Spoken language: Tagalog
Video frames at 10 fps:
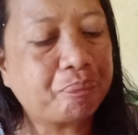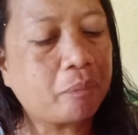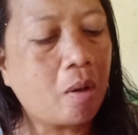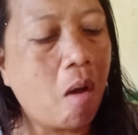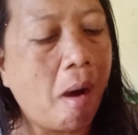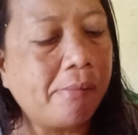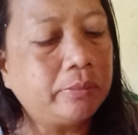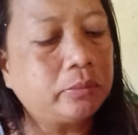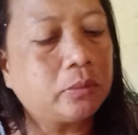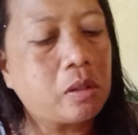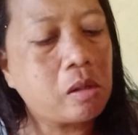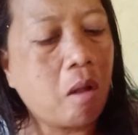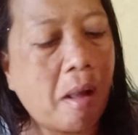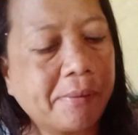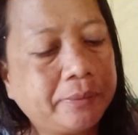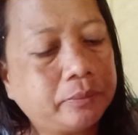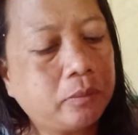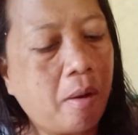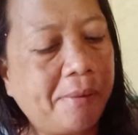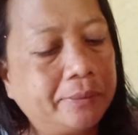Maraming salamat
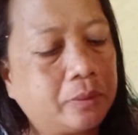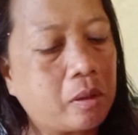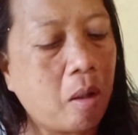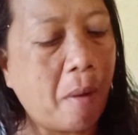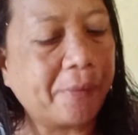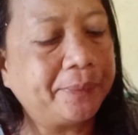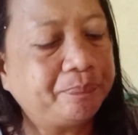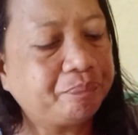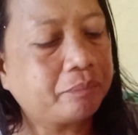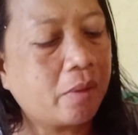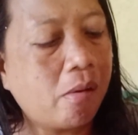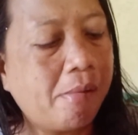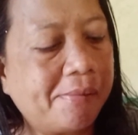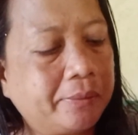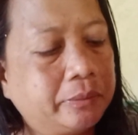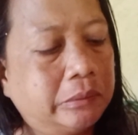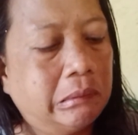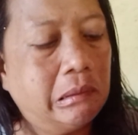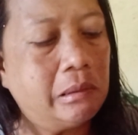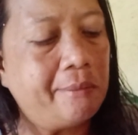guys sa support
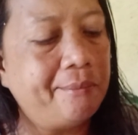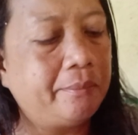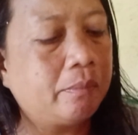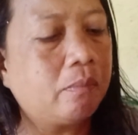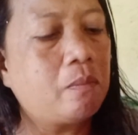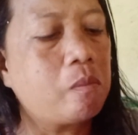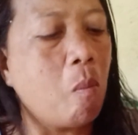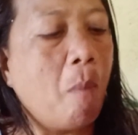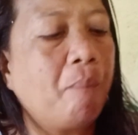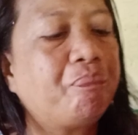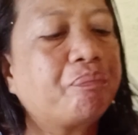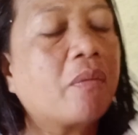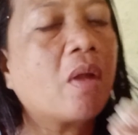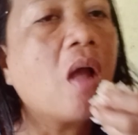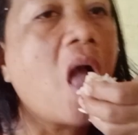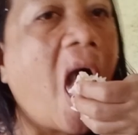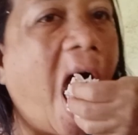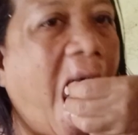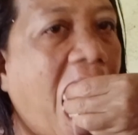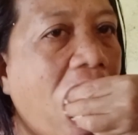always. Thank you so much.
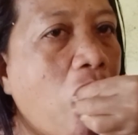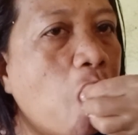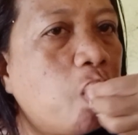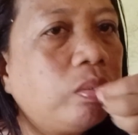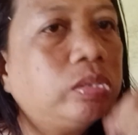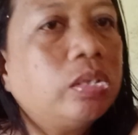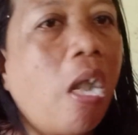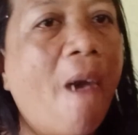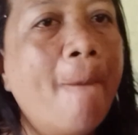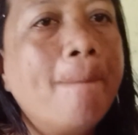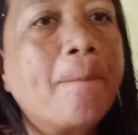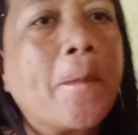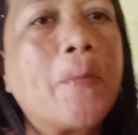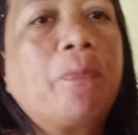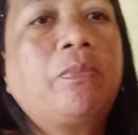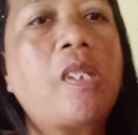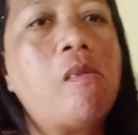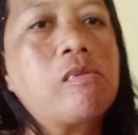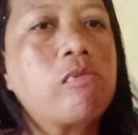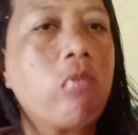So yan guys, kain na
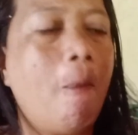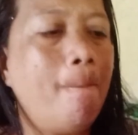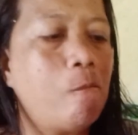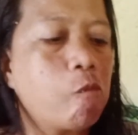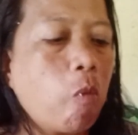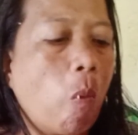muna tayo.